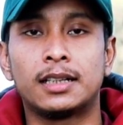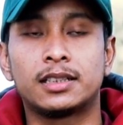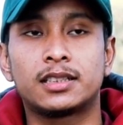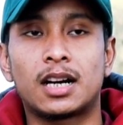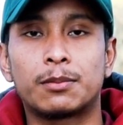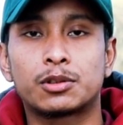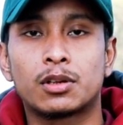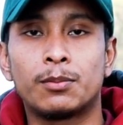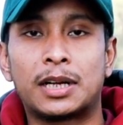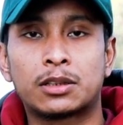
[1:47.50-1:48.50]
যে চার
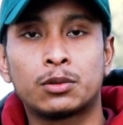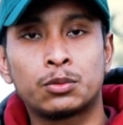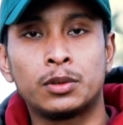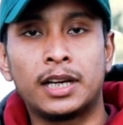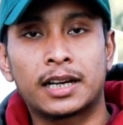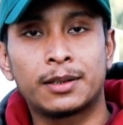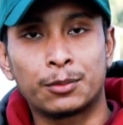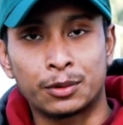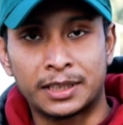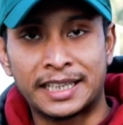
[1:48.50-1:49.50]
বছরে মাত্র দুই লাখের
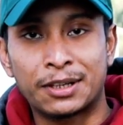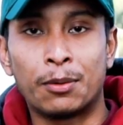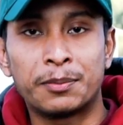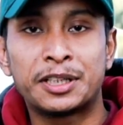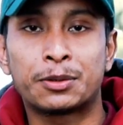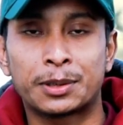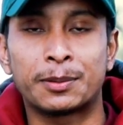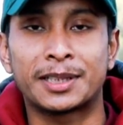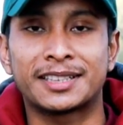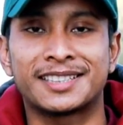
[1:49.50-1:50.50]
মধ্যে কমপ্লিট
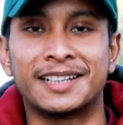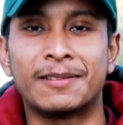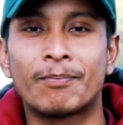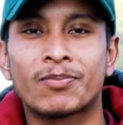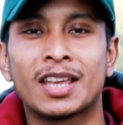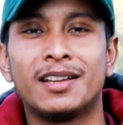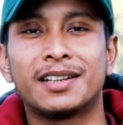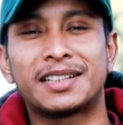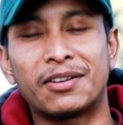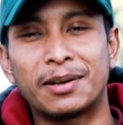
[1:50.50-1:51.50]
করতে পারতেছেন
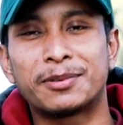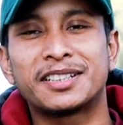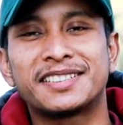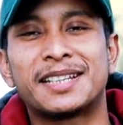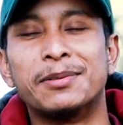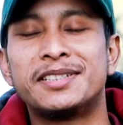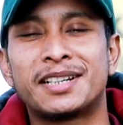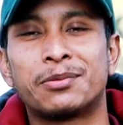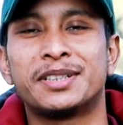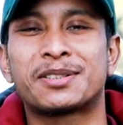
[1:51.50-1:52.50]
তাহলে আপনাদের
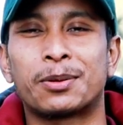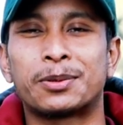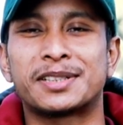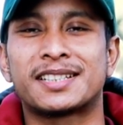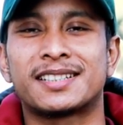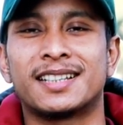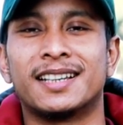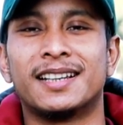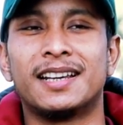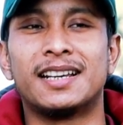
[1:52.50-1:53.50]
সেমিস্টার ফিস কত আসতেছে
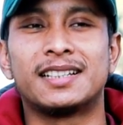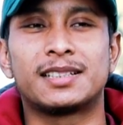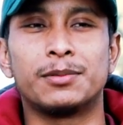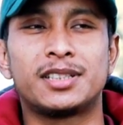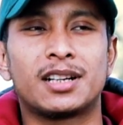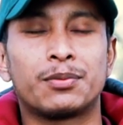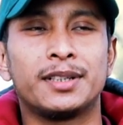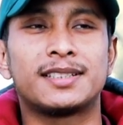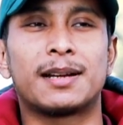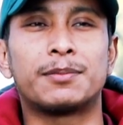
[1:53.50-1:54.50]
সেমিস্টার
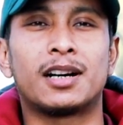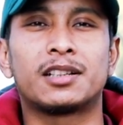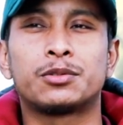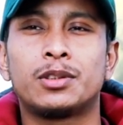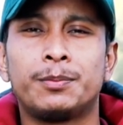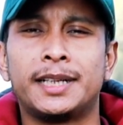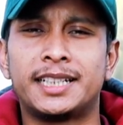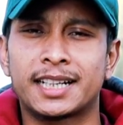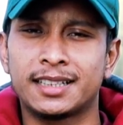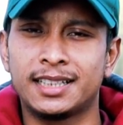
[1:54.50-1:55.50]
ফিস আপনারা যদি
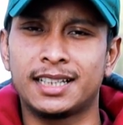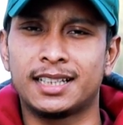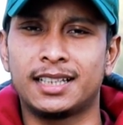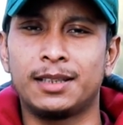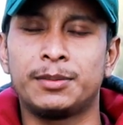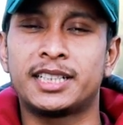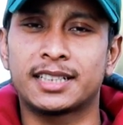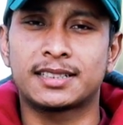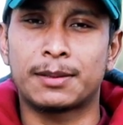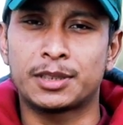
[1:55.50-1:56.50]
বিটেকের দিকে দেখি
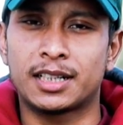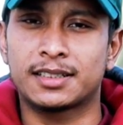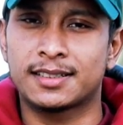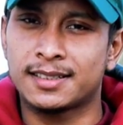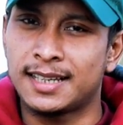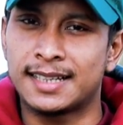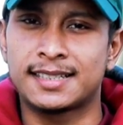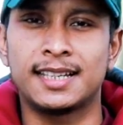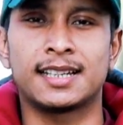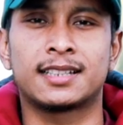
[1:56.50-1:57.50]
বিটেক সাবজেক্ট আছে
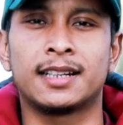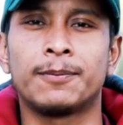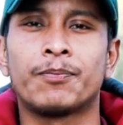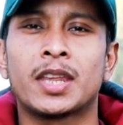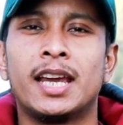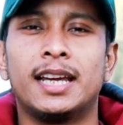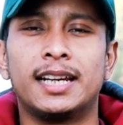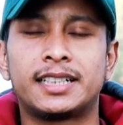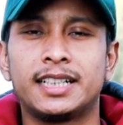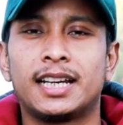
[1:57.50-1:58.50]
সিএসি e আছে
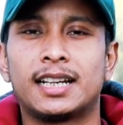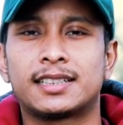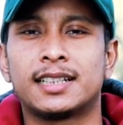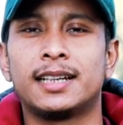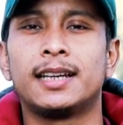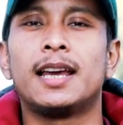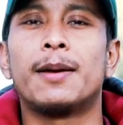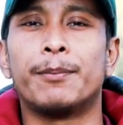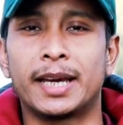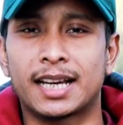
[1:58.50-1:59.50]
ইলেকট্রিক্যাল আছে
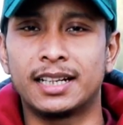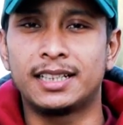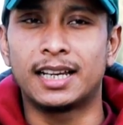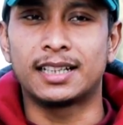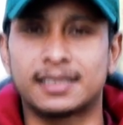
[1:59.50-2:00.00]
মেকানিক্যাল